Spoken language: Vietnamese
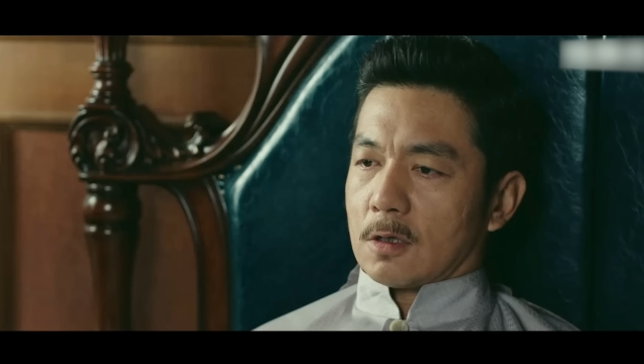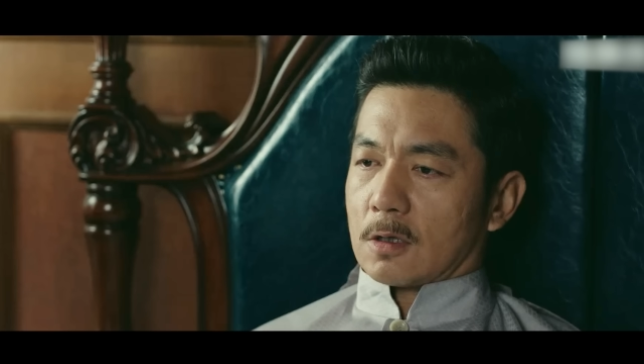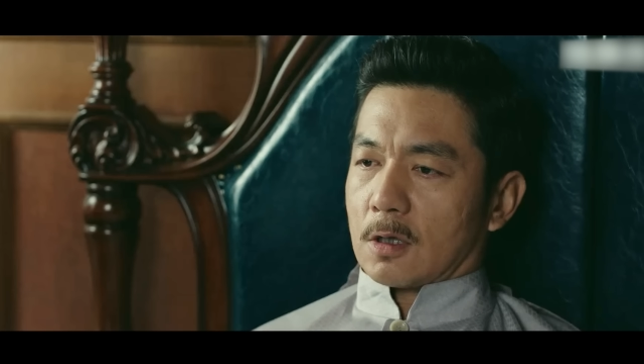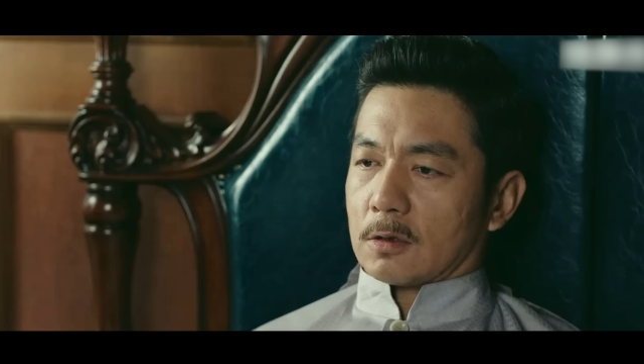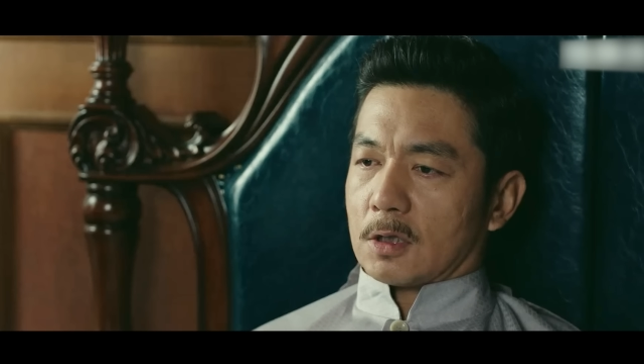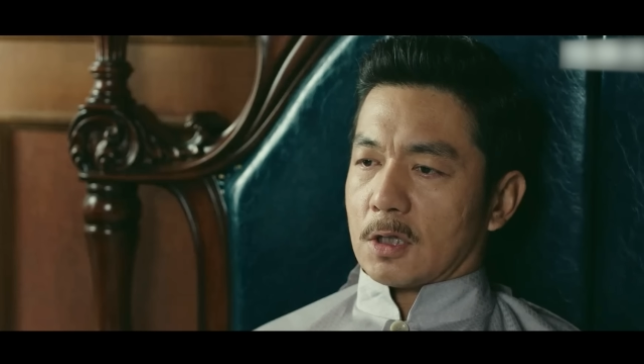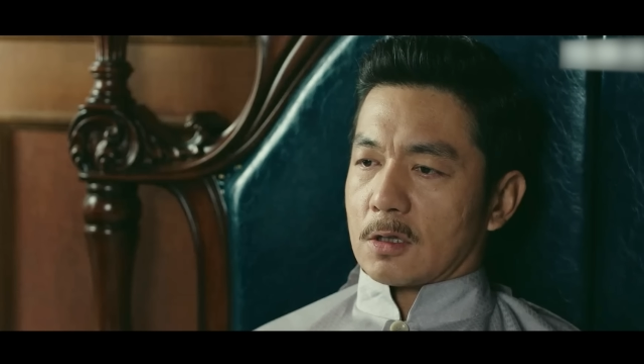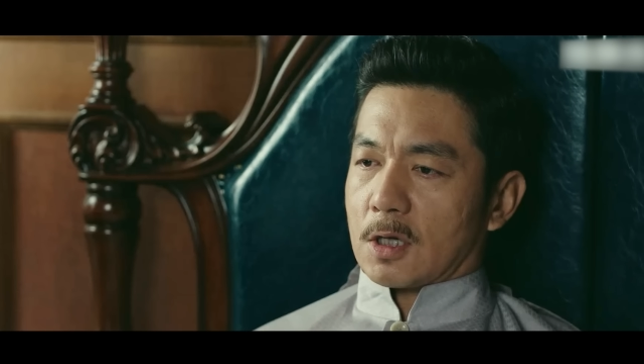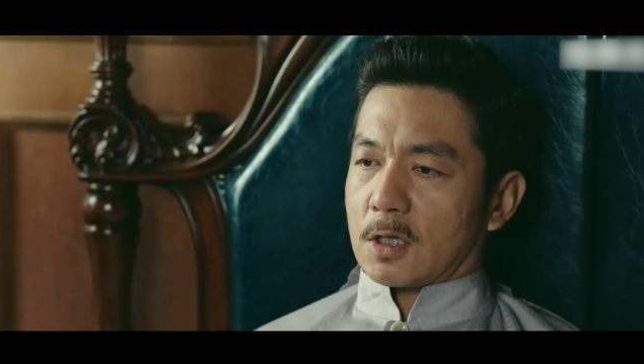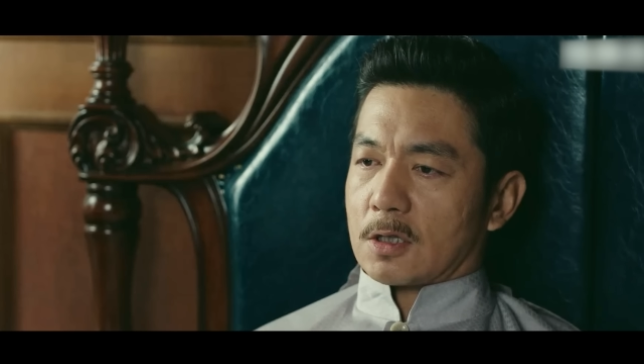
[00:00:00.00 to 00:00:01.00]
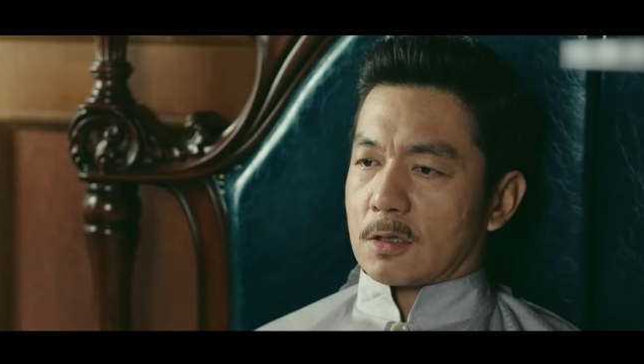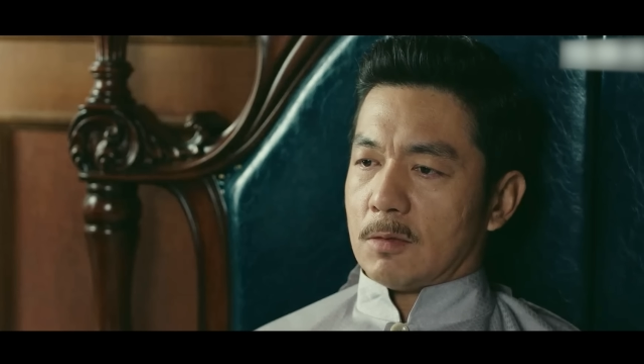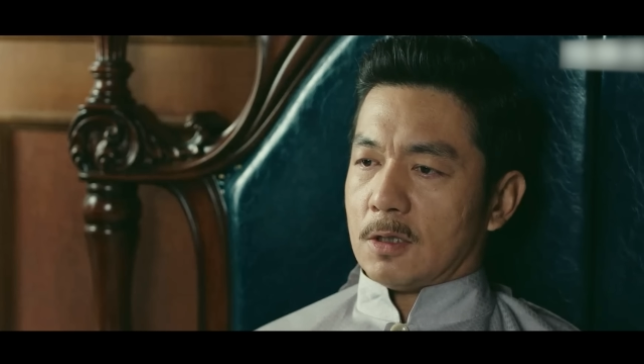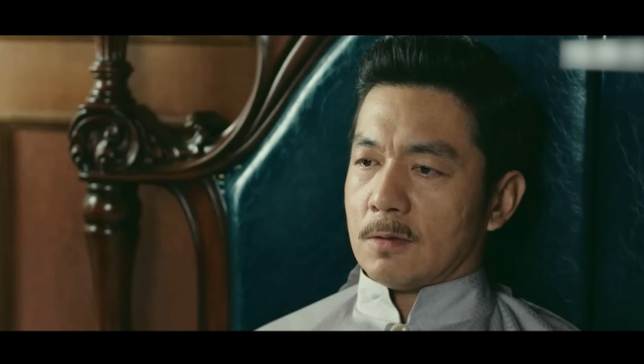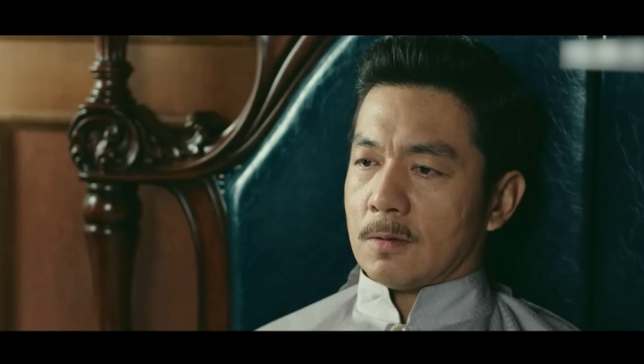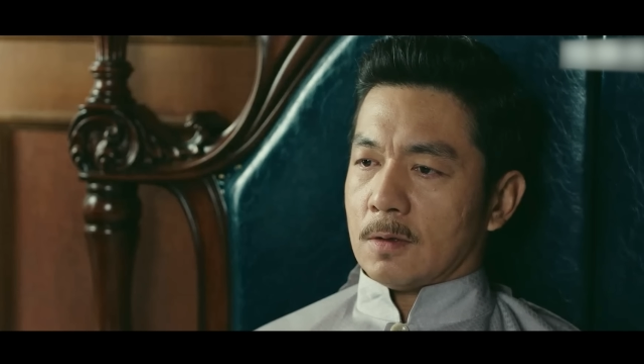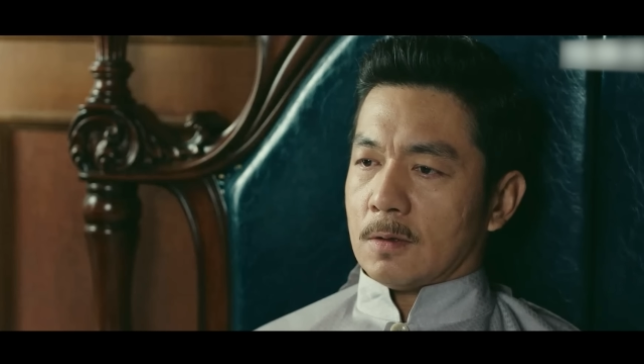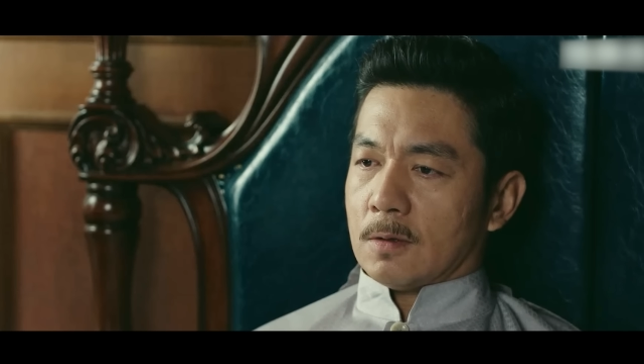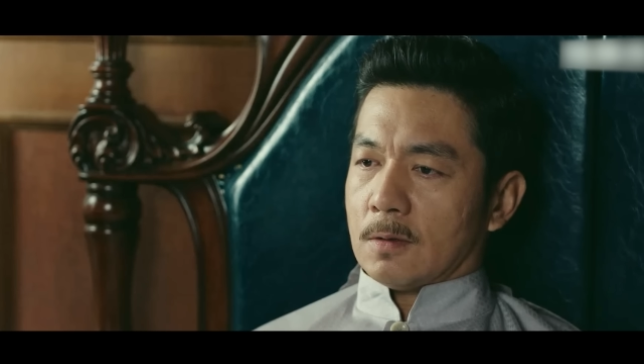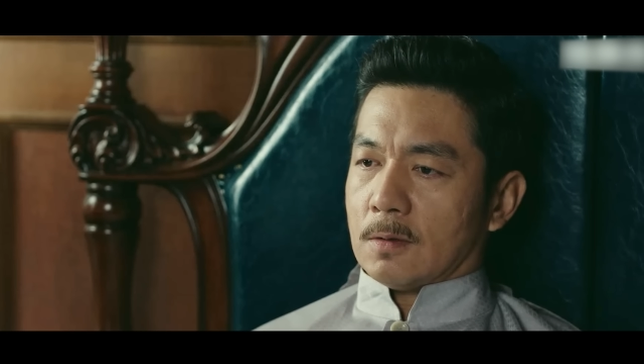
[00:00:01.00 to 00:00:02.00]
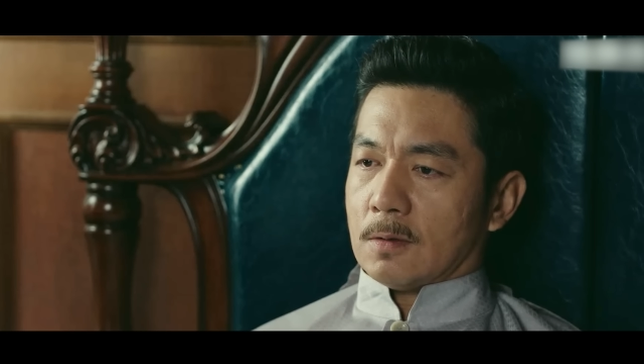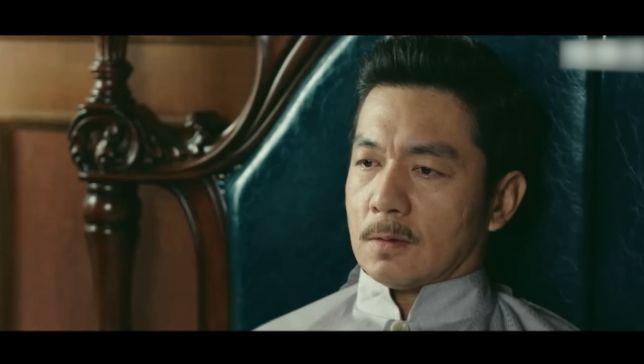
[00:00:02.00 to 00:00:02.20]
Dung lão gia ép con trai trả lại con dấu cho